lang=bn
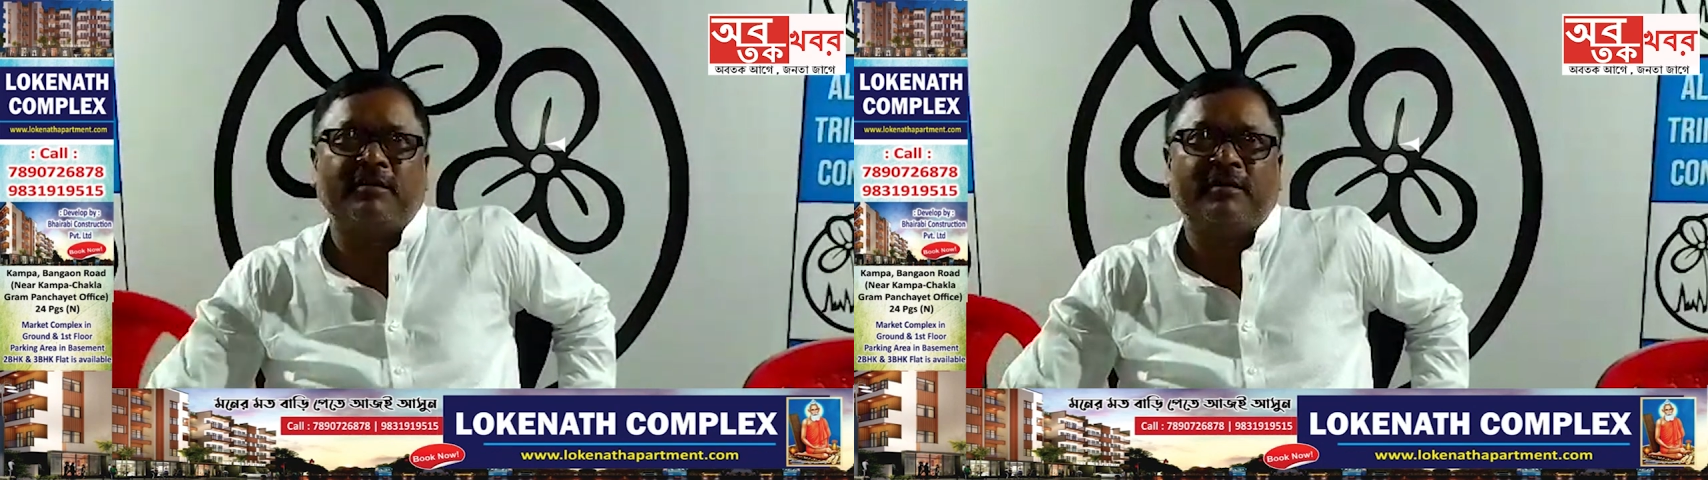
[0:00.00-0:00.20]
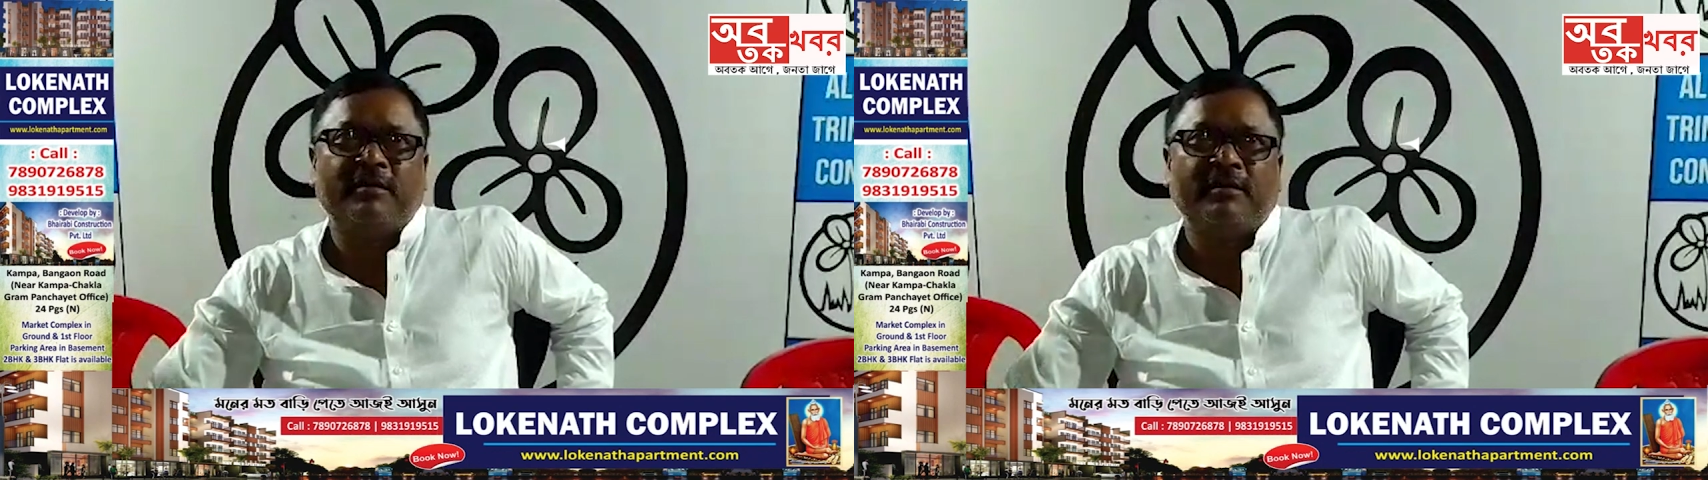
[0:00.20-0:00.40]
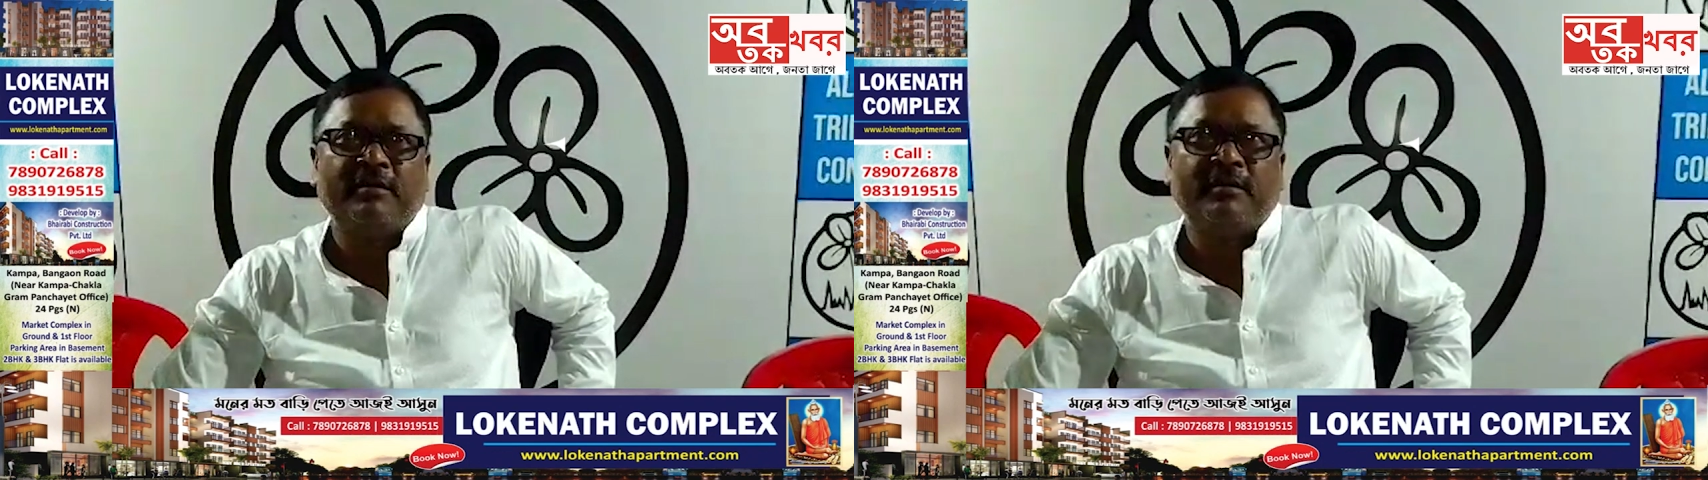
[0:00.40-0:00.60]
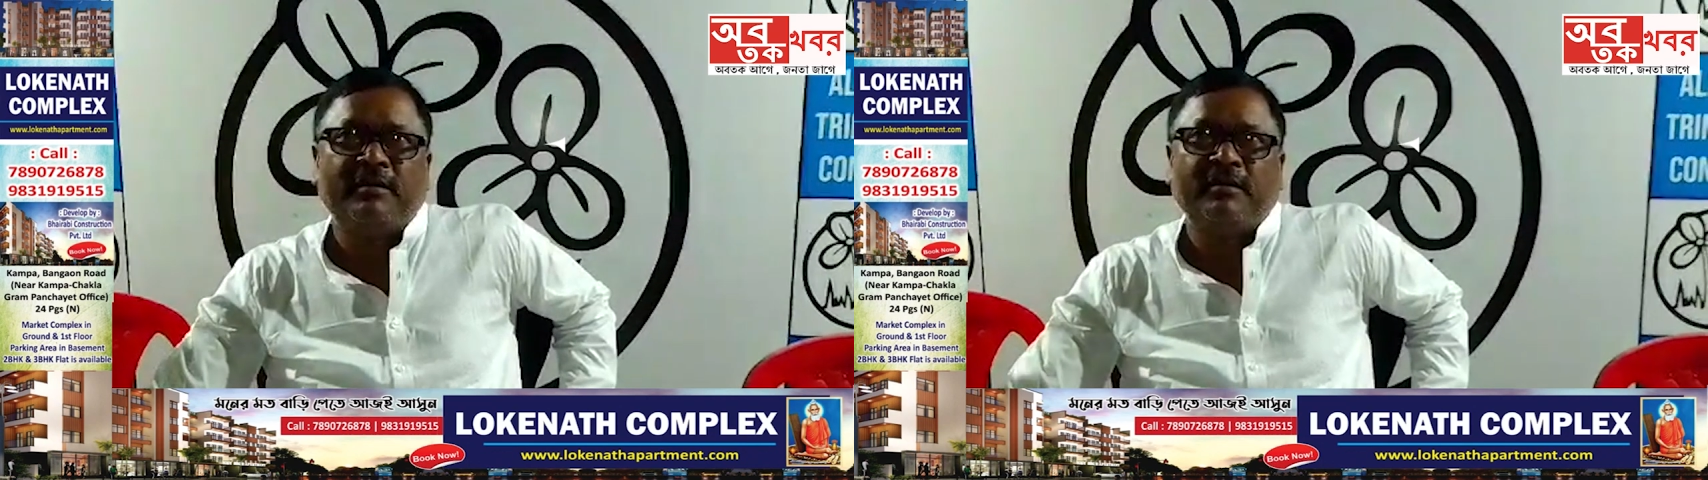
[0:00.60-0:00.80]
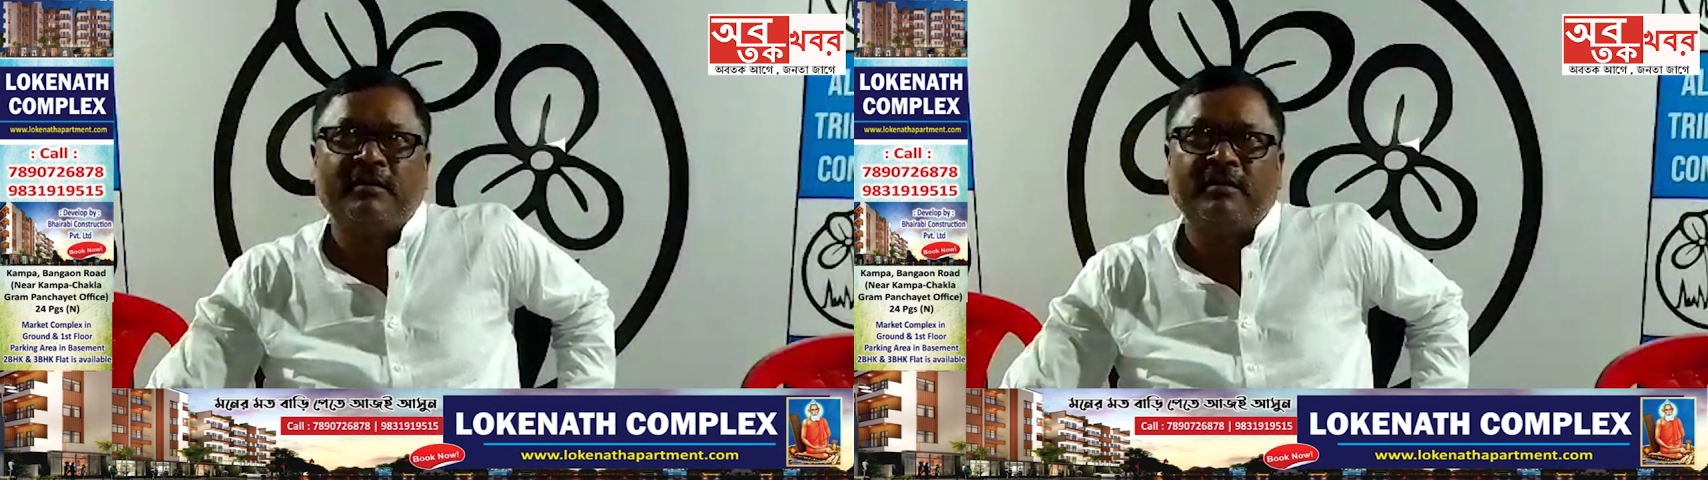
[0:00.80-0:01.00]
স্যার
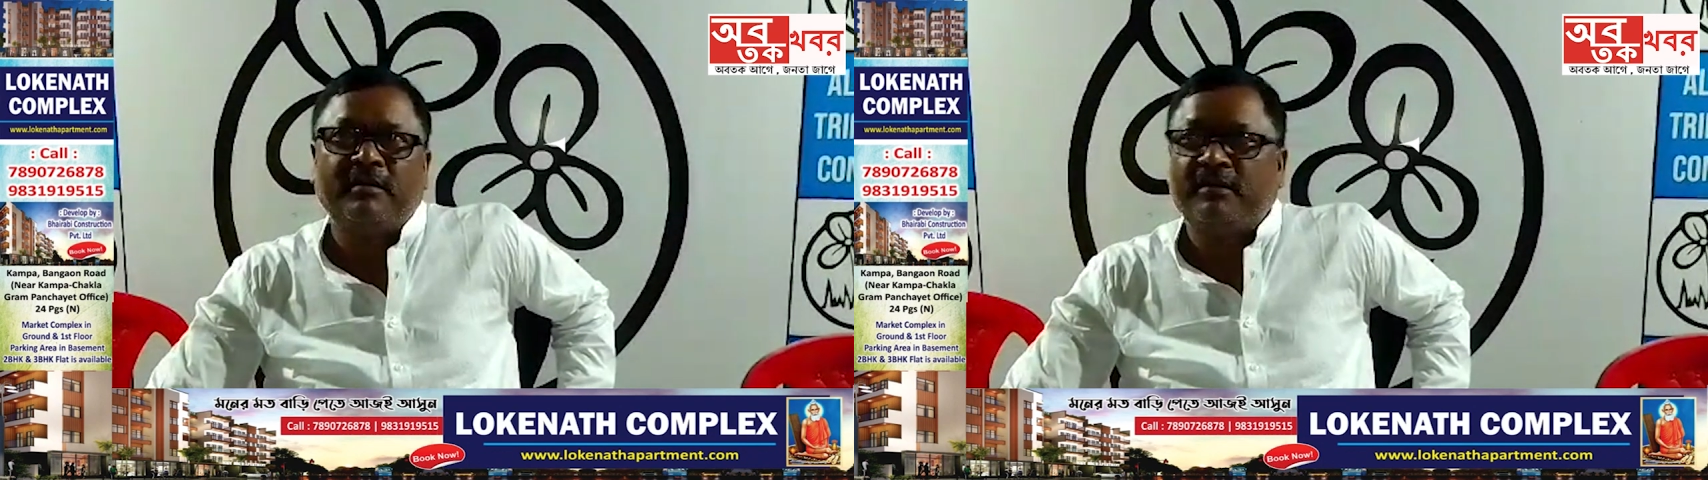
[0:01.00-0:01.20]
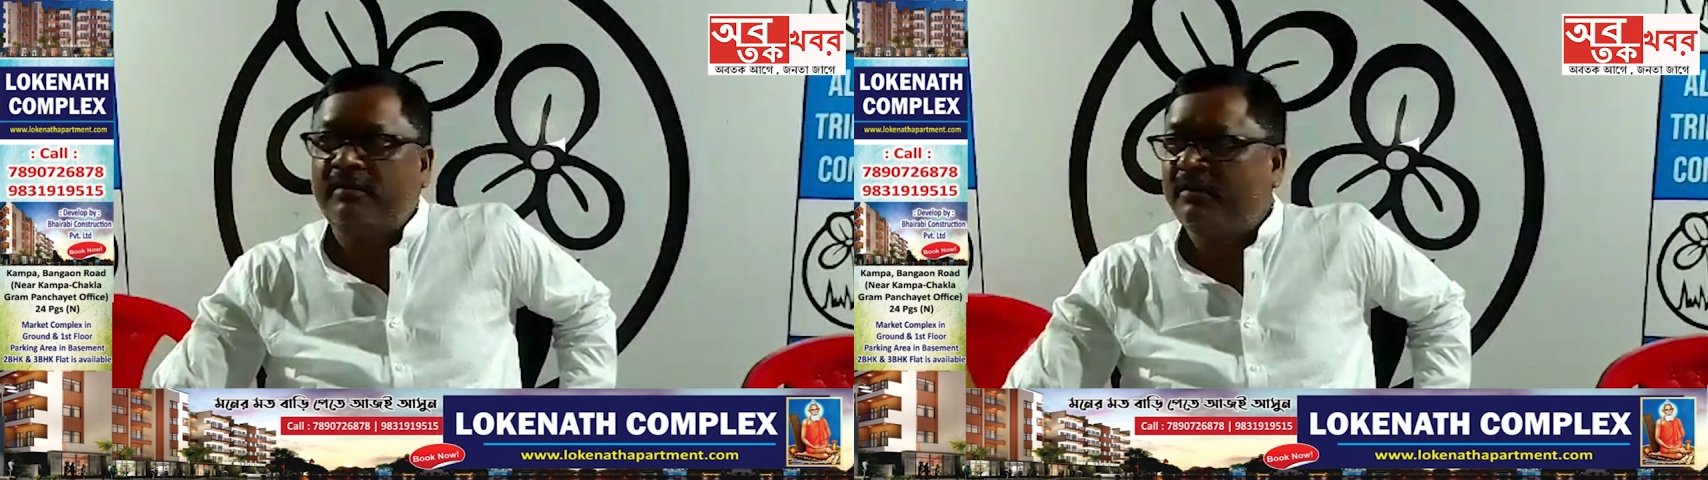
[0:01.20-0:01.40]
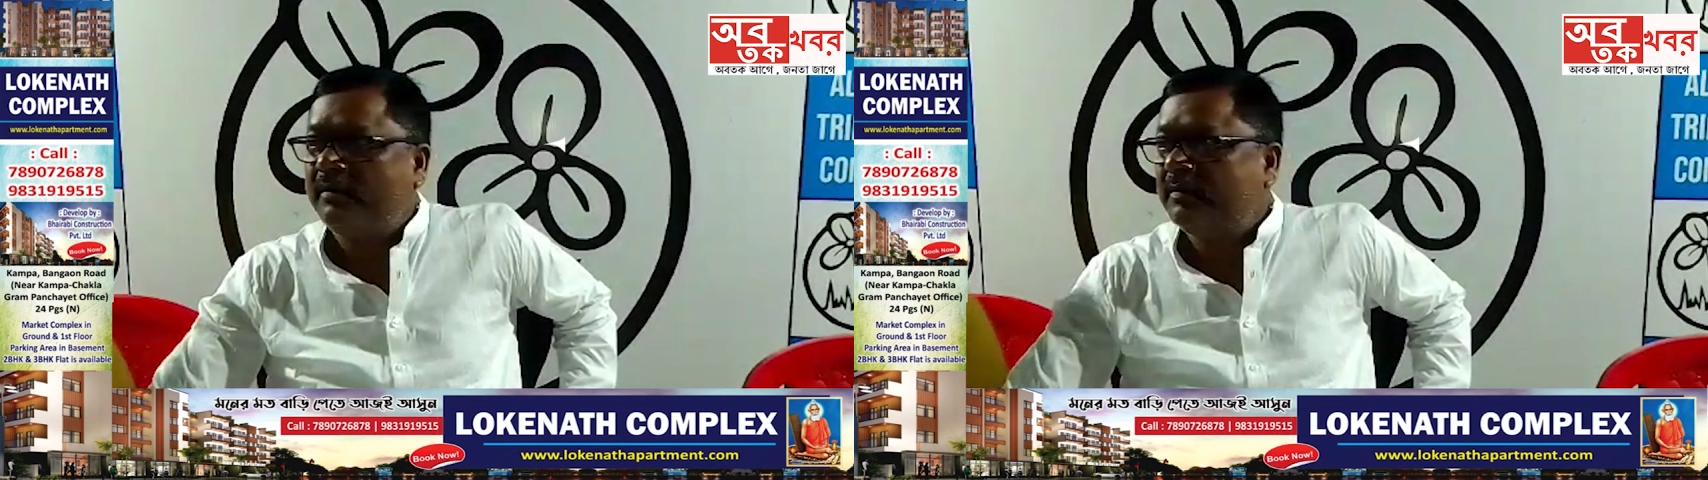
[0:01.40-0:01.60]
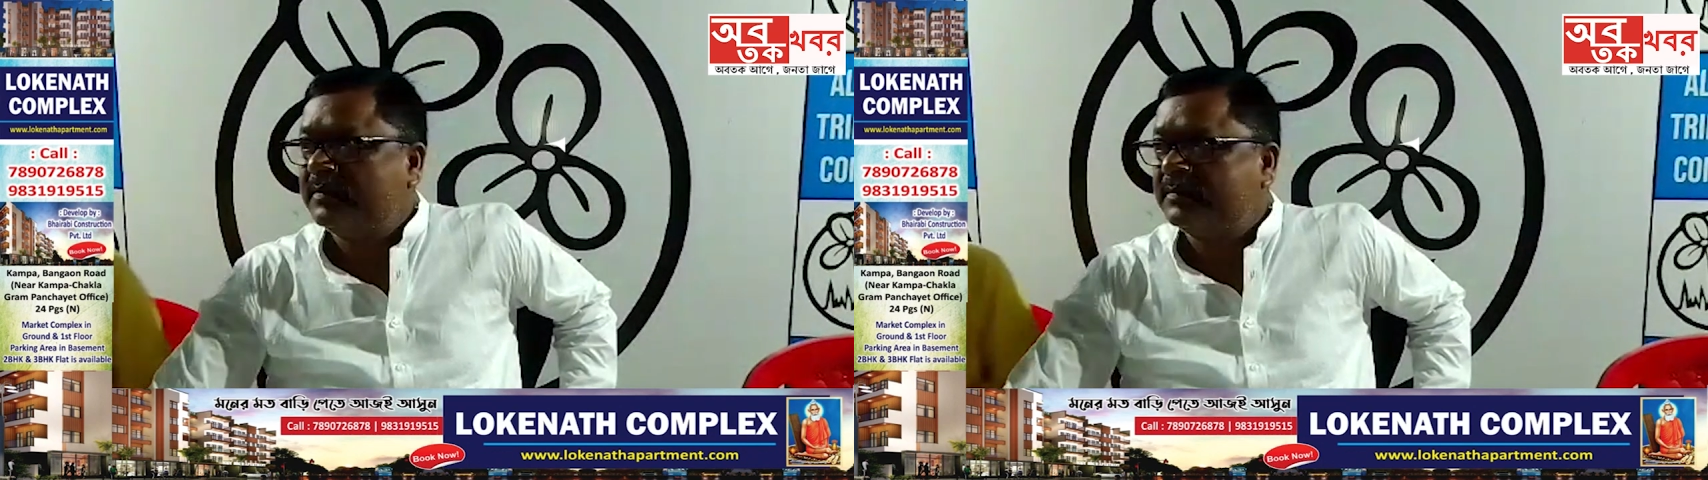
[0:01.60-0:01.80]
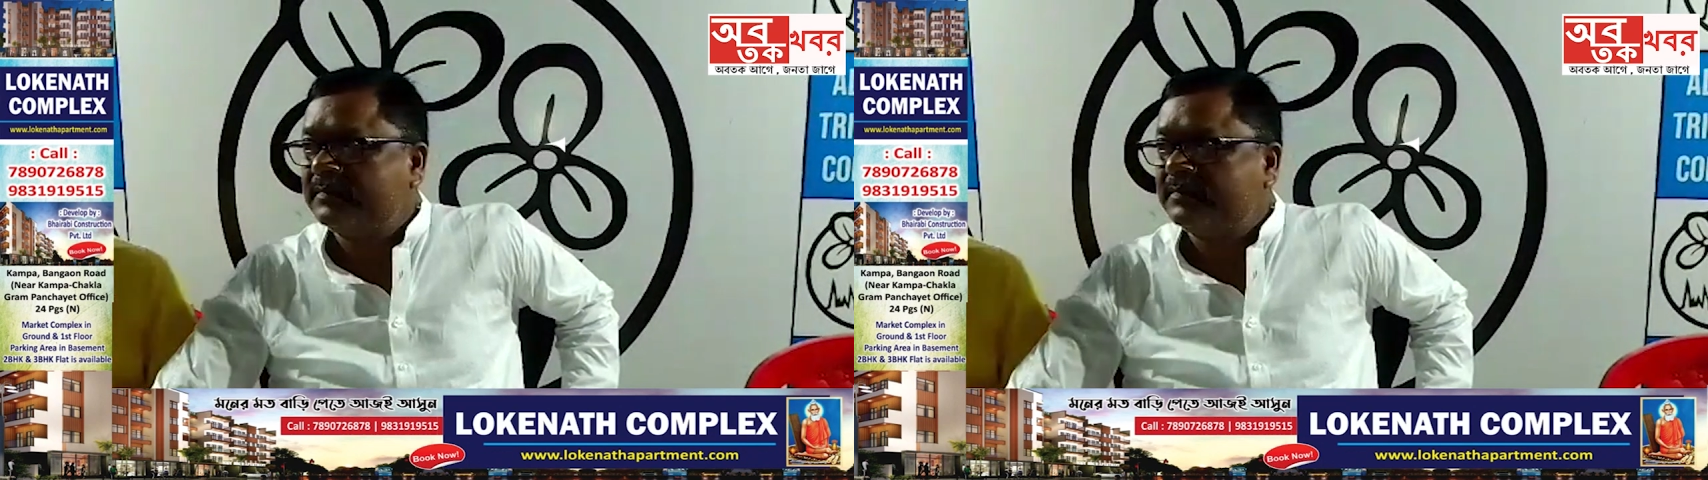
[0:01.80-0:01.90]
বলছিলেন কি বলছি যদি